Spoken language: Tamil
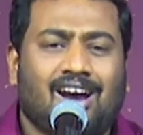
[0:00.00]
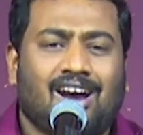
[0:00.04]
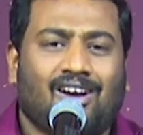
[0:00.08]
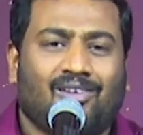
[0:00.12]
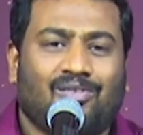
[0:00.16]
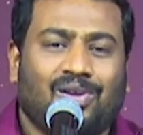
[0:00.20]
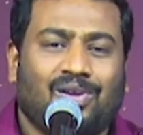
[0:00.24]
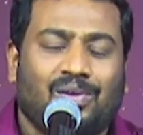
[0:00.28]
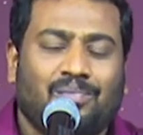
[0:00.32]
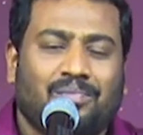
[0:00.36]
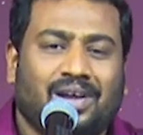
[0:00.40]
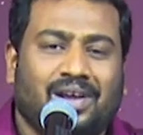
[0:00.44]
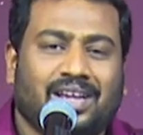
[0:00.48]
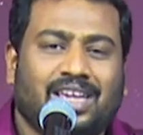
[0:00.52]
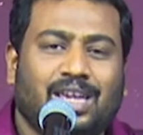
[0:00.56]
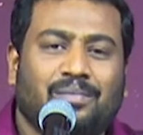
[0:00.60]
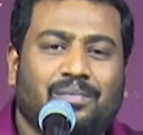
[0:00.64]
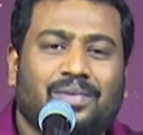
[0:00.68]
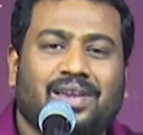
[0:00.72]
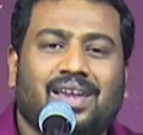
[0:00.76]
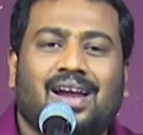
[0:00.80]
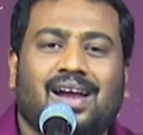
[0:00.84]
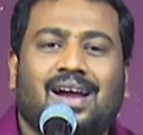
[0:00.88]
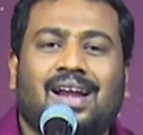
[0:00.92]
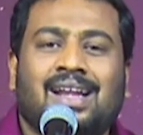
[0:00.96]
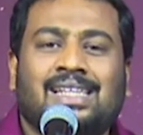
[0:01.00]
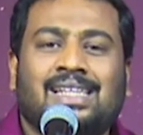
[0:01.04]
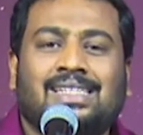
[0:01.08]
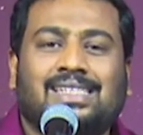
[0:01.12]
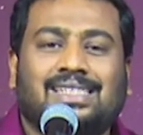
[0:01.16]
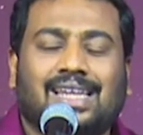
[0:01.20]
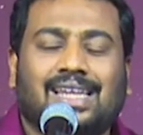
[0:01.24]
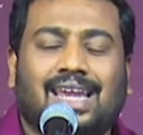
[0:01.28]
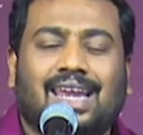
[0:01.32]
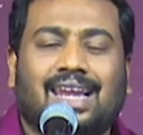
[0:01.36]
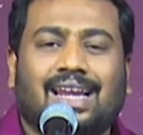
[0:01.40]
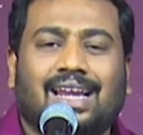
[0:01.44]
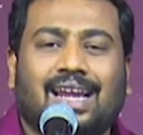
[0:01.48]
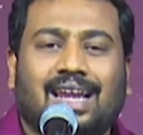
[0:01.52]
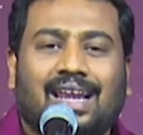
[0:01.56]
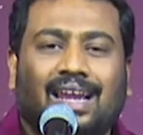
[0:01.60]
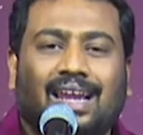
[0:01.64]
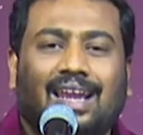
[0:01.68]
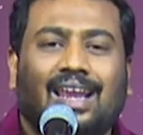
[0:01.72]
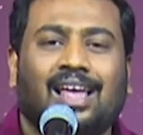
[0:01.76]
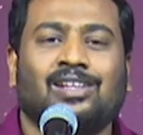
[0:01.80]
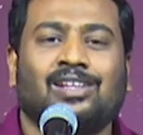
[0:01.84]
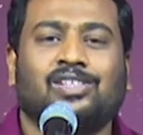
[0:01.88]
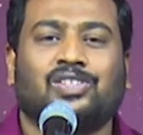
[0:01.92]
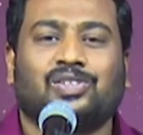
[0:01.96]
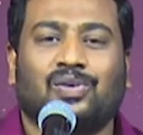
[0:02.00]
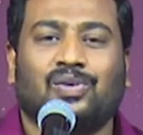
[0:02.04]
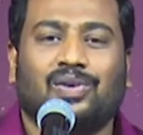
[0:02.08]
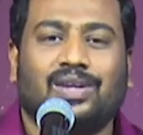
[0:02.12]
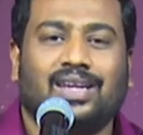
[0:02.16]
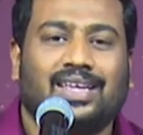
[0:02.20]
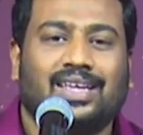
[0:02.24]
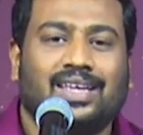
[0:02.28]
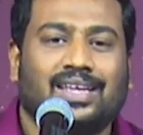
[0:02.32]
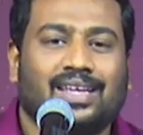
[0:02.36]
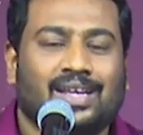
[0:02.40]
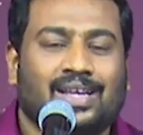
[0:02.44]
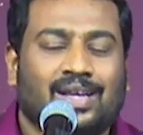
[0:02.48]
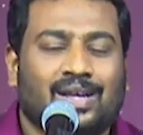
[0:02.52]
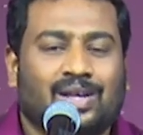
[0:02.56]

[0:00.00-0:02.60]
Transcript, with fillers: அவருடைய மகிமையான செயல்களெல்லாம் சொல்லி